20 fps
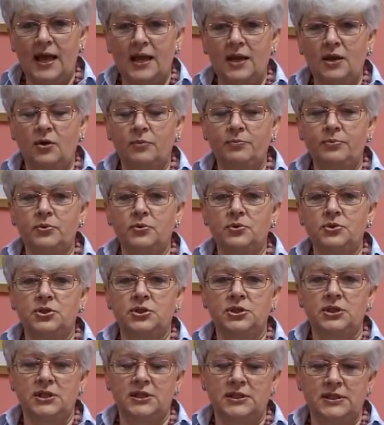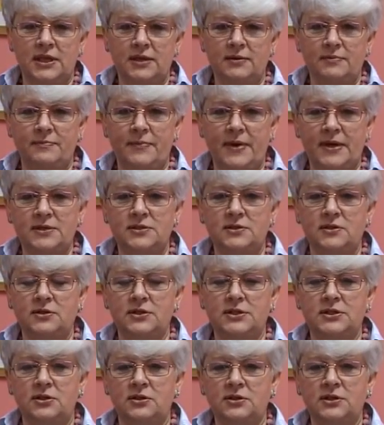Ale oprócz y, tej bardzo
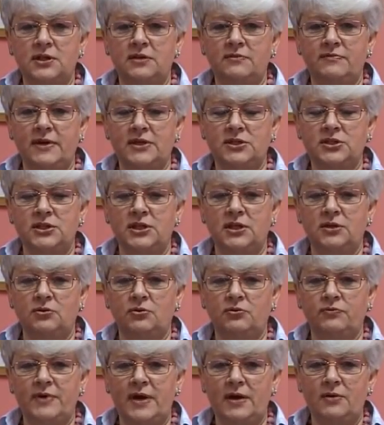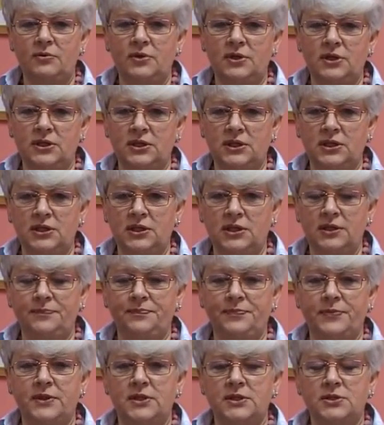istotnej, ważnej uchwały i
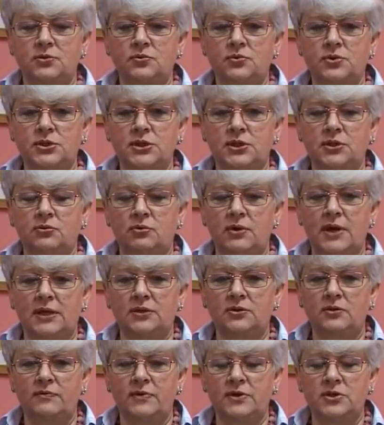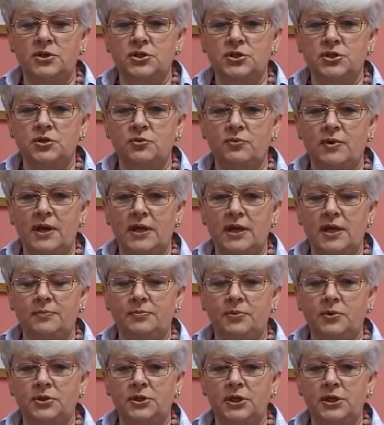dyskusji, która towarzyszyła jej
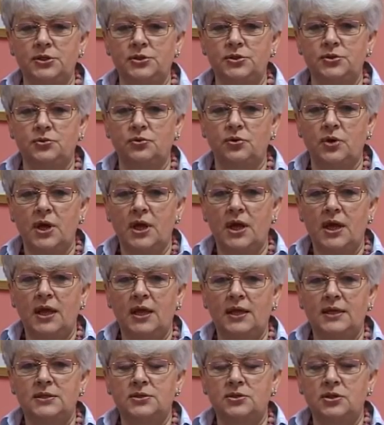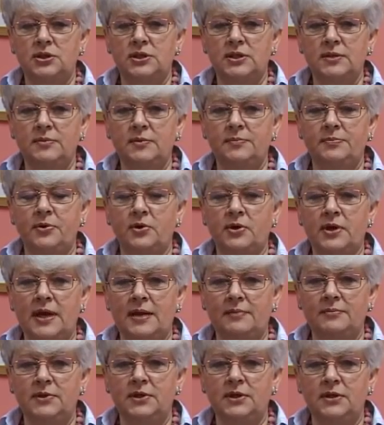podjęciu, istotnymi,
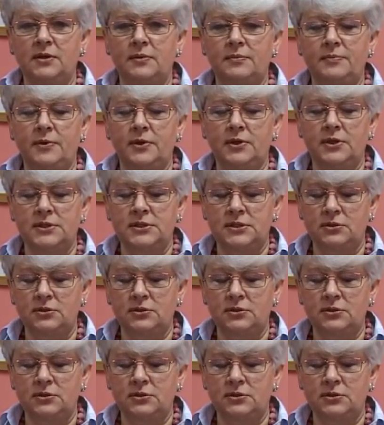programi, y,